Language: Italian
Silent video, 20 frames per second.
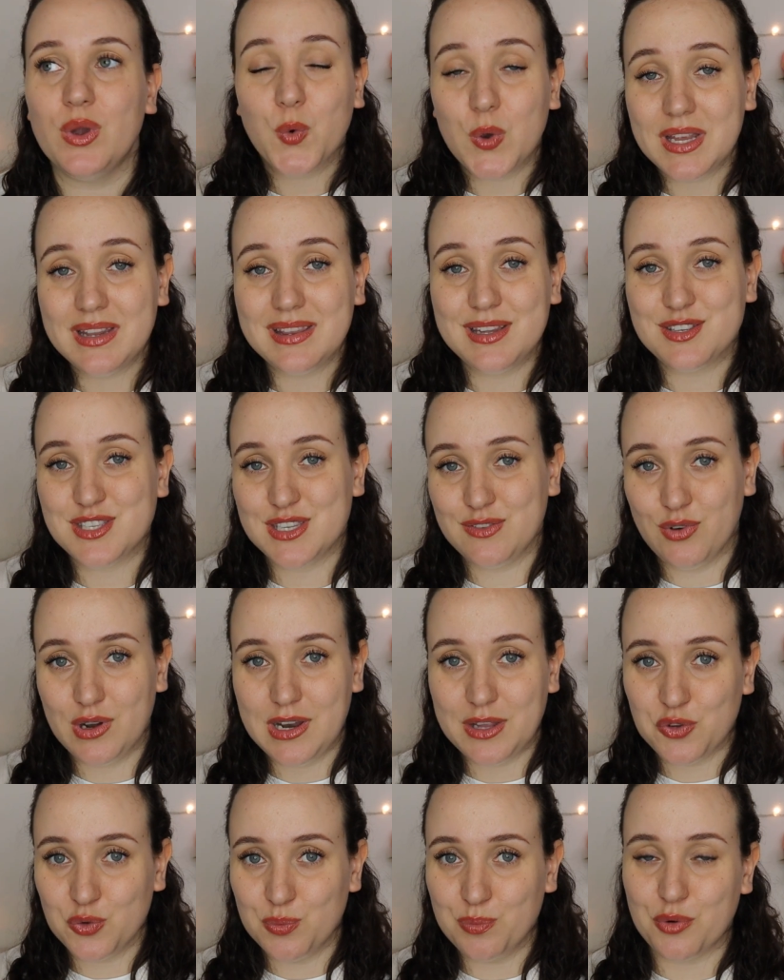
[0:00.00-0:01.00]
Quindi se
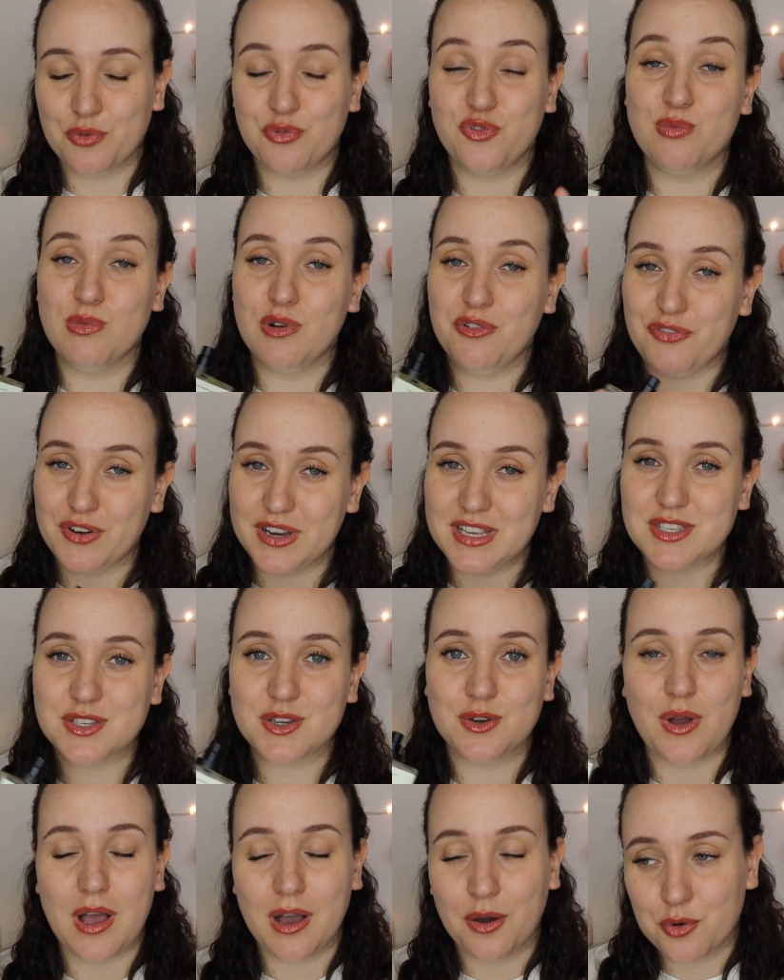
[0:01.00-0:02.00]
volete un profumo
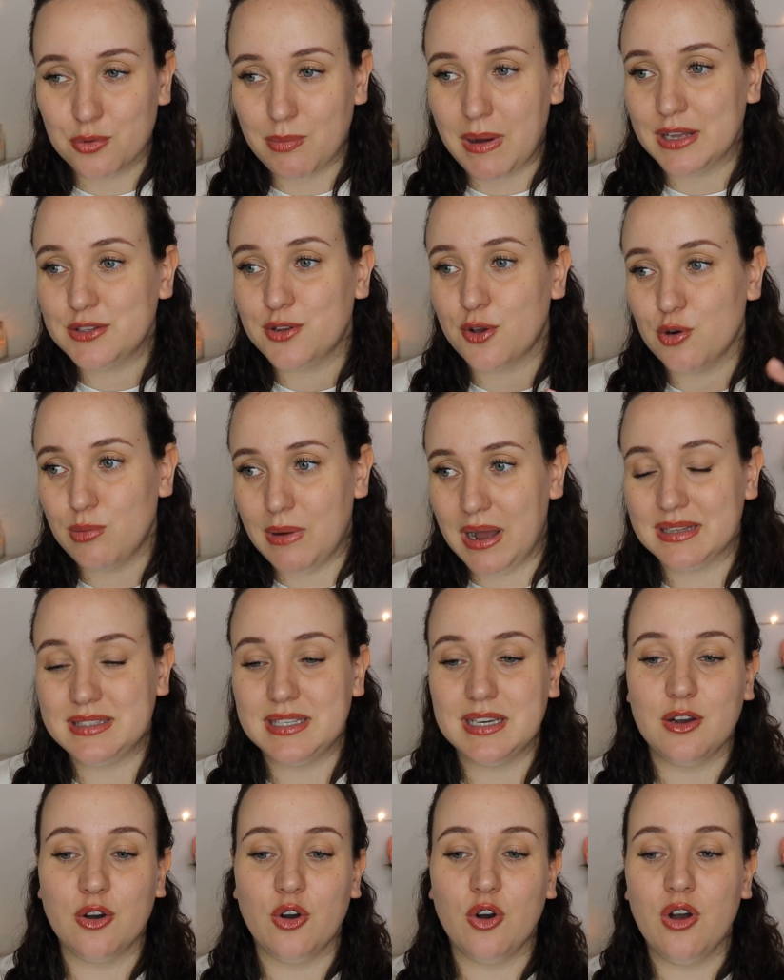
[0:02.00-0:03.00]
fresco, agrumato,
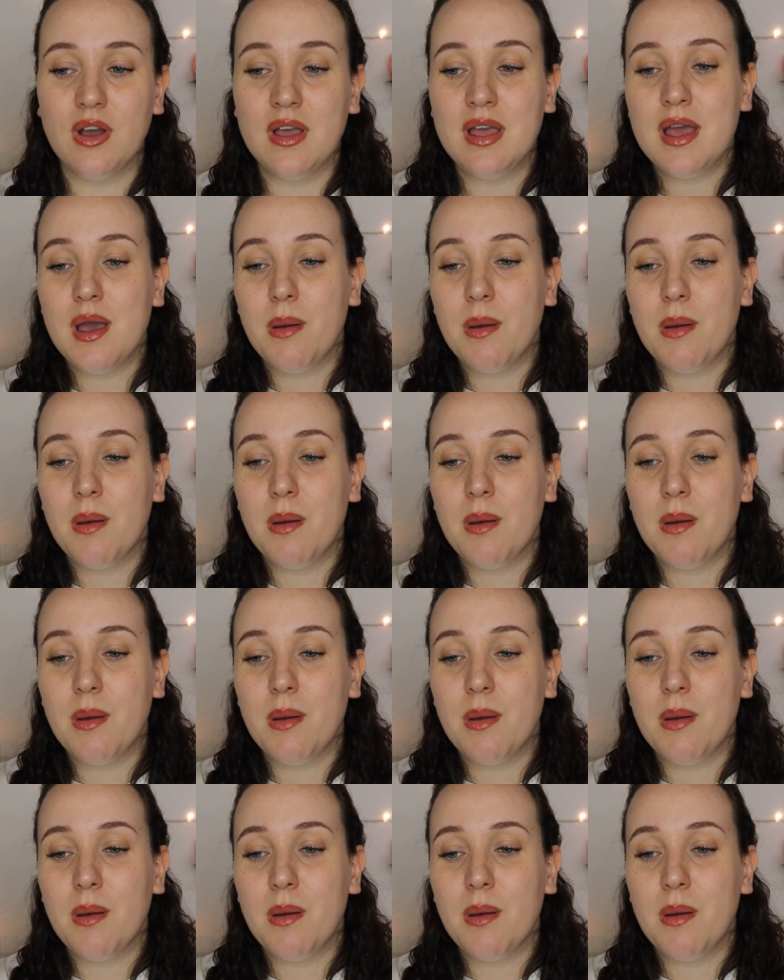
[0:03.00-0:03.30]
aromatico,